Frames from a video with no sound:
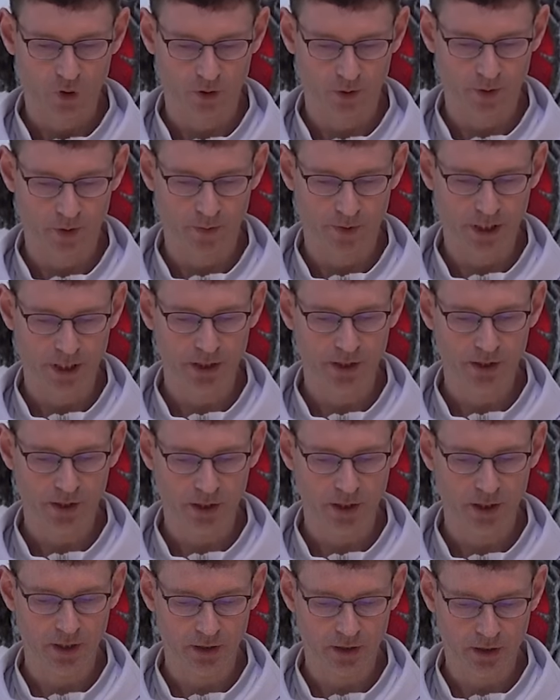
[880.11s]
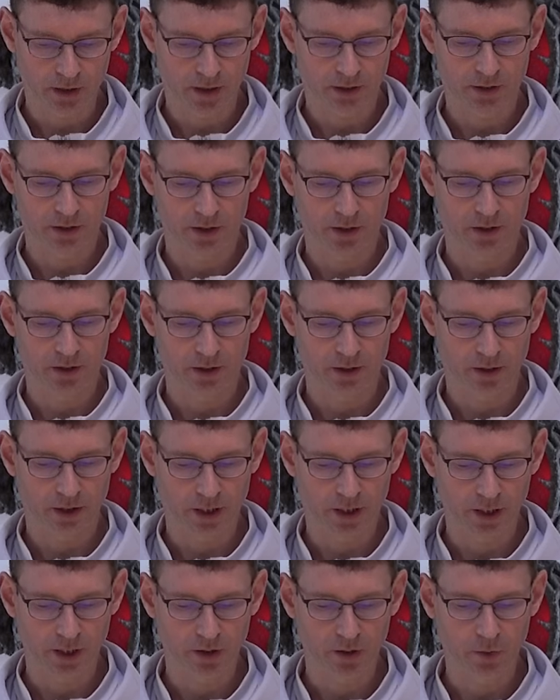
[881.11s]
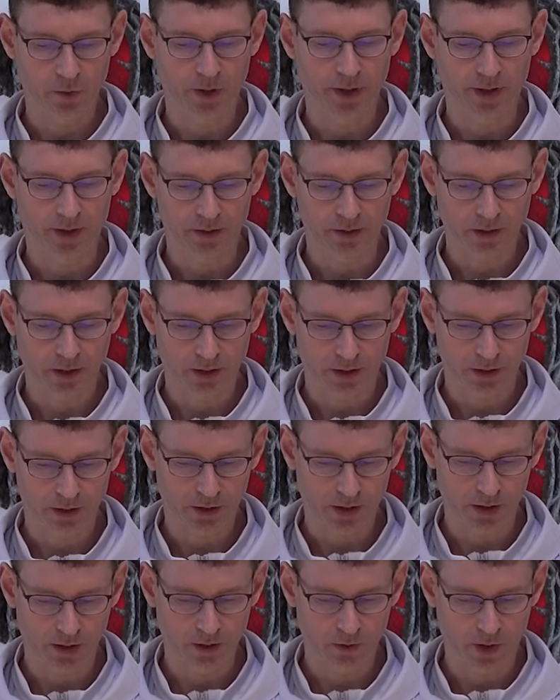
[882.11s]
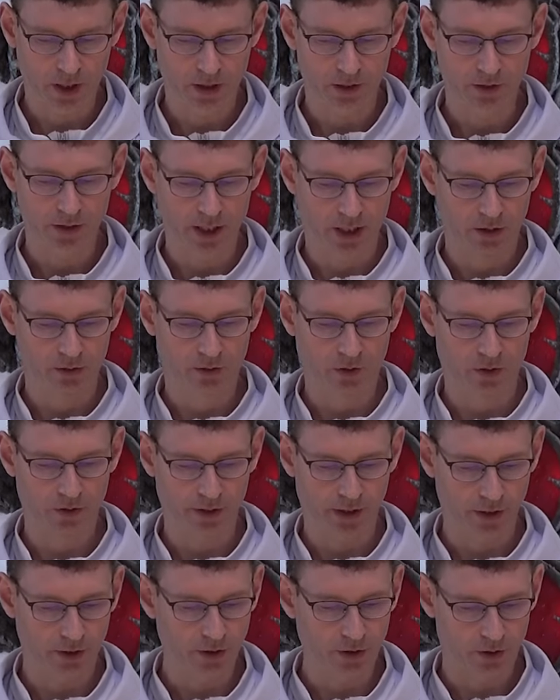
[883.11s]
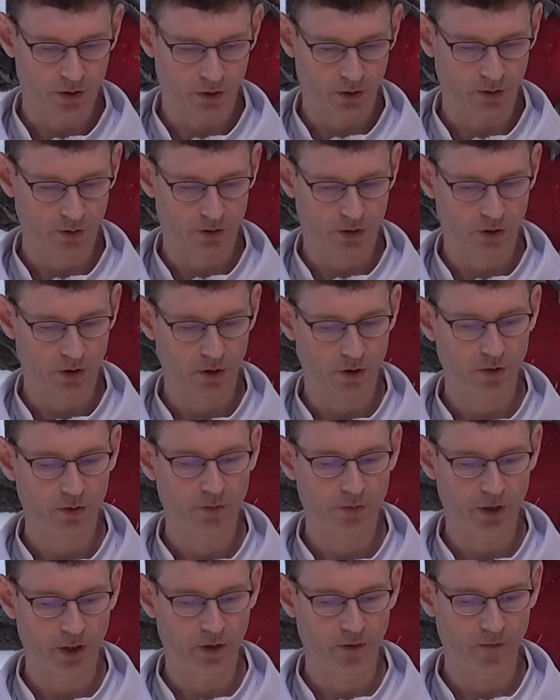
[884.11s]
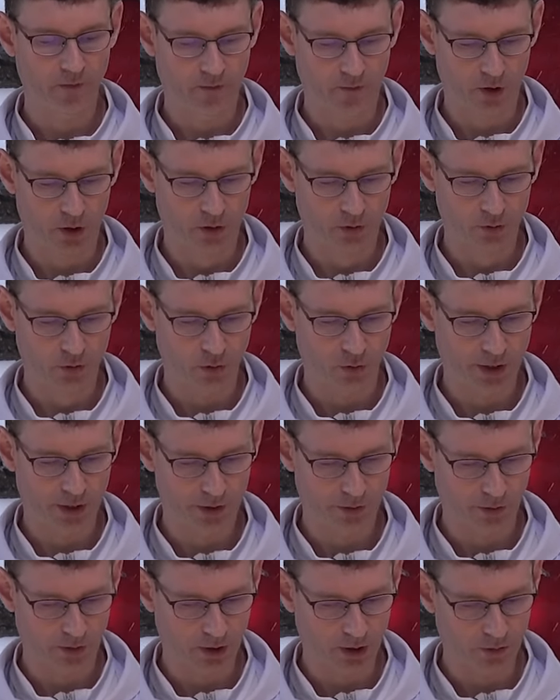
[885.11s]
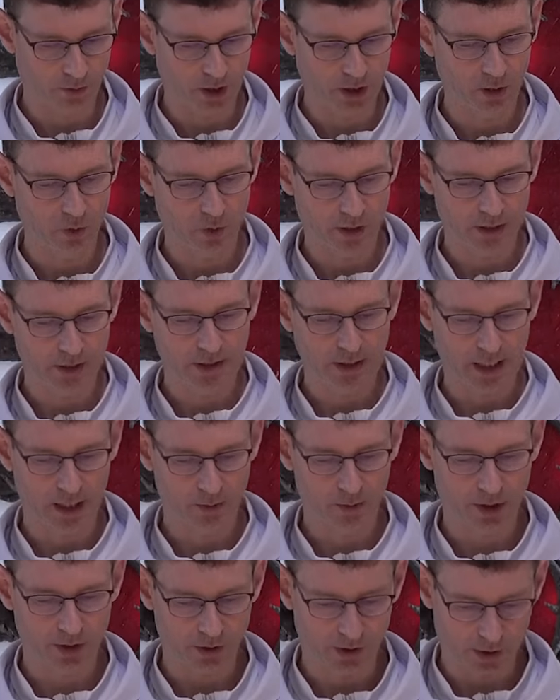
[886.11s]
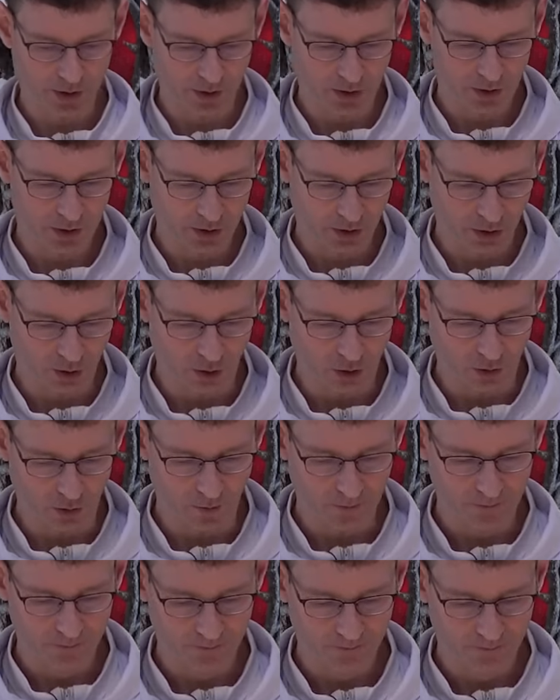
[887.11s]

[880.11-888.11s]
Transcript: 我们把一切伤信人的意愿和希望交托在你手中，并奉主耶稣的名为他们祈求。